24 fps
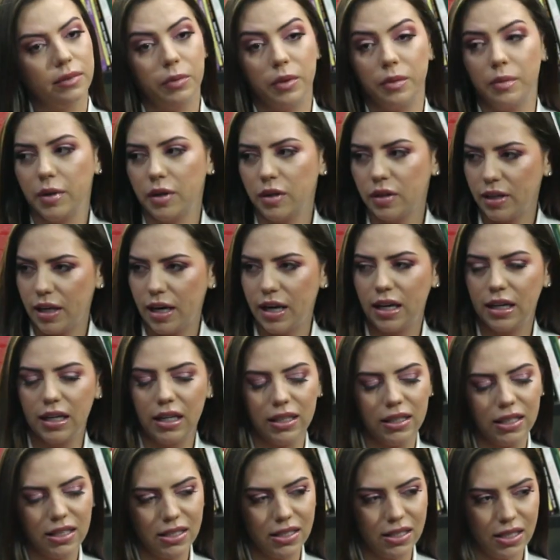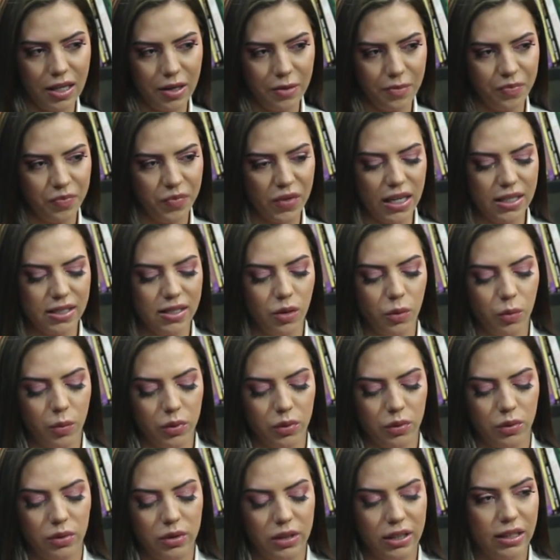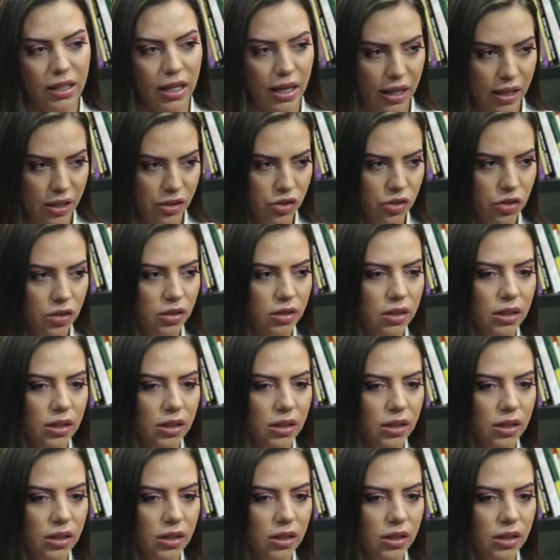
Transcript: Primeiro, né, agradecer essa oportunidade